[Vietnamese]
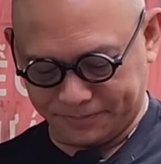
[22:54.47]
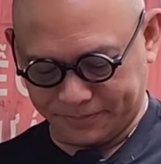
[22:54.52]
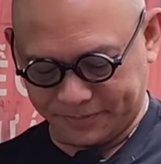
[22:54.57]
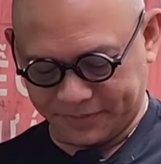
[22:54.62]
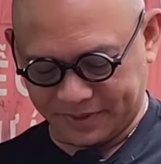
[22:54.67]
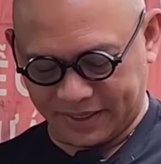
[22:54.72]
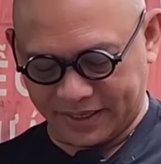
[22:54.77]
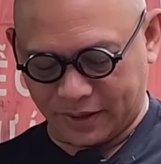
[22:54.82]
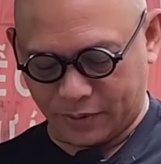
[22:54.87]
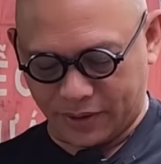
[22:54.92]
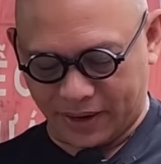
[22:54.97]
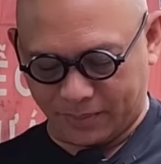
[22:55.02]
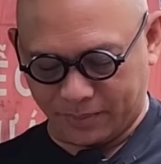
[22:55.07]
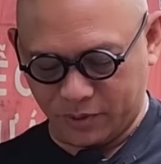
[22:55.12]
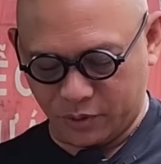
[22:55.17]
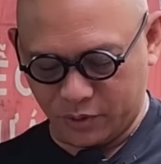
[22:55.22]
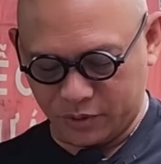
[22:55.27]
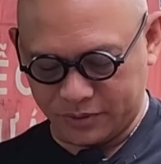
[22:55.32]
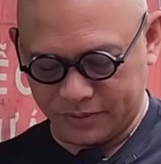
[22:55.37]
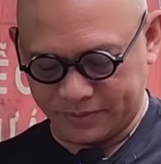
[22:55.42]
Ngay đầu hẻm
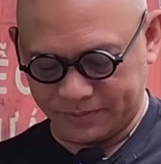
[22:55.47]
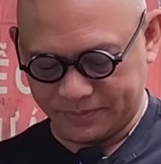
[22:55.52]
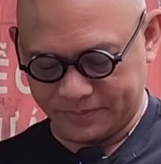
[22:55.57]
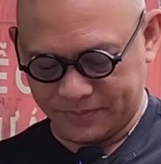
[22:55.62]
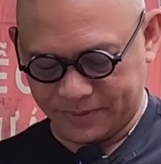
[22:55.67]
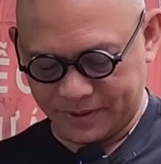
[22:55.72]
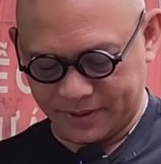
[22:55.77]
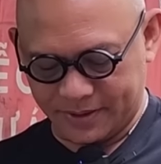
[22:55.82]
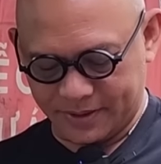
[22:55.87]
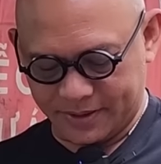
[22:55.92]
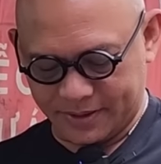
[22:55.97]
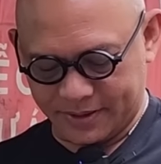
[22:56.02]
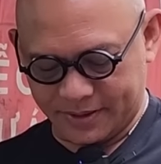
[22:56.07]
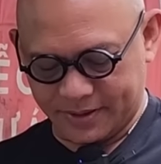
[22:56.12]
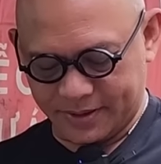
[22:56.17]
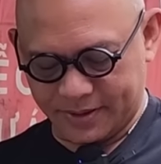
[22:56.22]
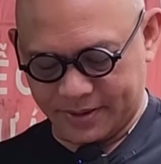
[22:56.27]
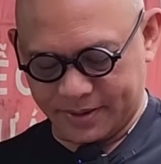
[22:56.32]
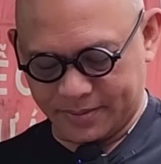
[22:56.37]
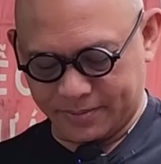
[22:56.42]
luôn.
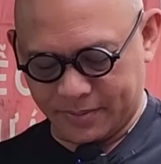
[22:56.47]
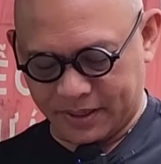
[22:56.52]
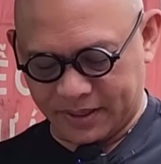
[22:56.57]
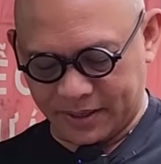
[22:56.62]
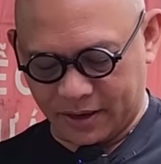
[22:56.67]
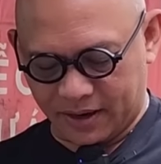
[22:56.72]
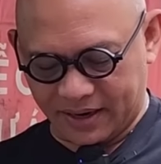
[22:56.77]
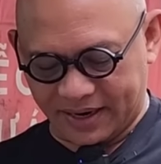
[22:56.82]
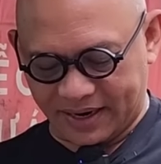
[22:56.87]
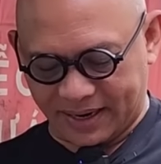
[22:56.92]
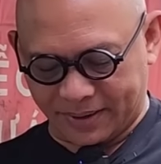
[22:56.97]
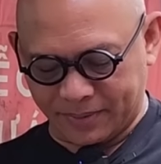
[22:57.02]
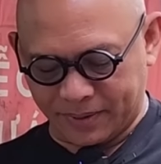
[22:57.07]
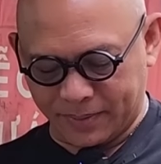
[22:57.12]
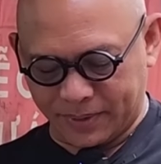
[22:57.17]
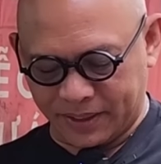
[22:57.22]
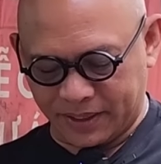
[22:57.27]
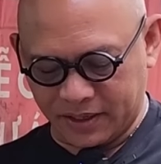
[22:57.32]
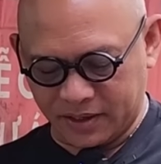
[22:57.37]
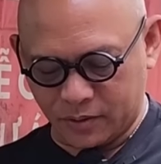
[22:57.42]
Bình đó là ngày
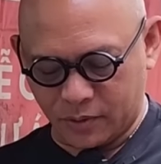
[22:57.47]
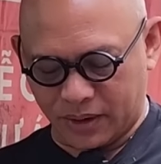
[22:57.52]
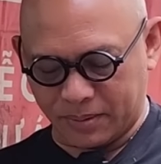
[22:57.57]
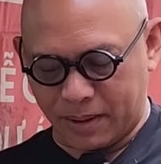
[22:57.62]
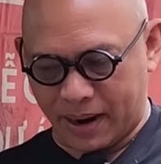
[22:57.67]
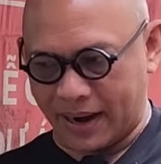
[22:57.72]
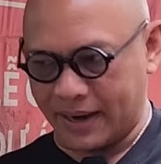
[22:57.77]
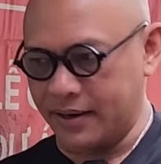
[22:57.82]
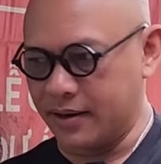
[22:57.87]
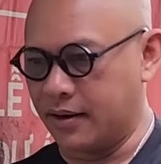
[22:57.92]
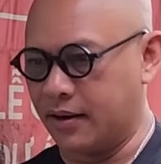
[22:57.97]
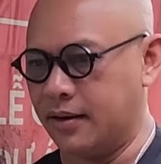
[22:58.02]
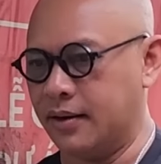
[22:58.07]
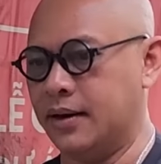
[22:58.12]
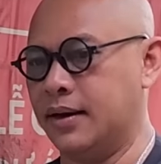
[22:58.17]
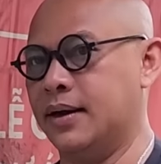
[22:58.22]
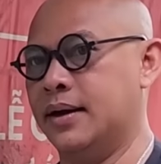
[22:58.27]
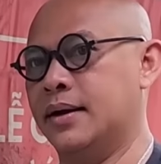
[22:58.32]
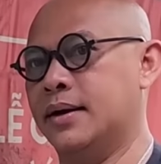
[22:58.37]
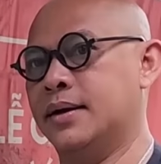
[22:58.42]
bình thường ngoại bán,
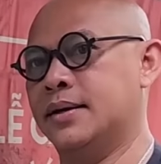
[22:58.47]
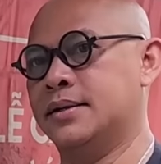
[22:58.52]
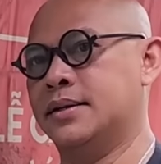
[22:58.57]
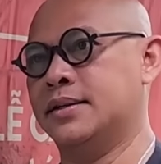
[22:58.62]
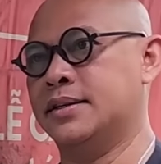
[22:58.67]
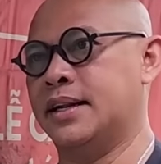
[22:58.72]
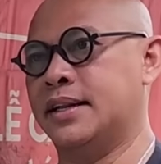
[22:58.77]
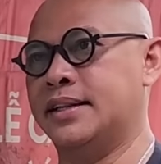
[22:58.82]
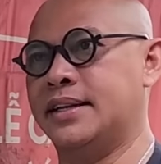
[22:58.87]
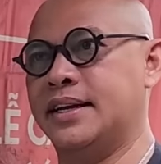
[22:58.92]
còn chương trình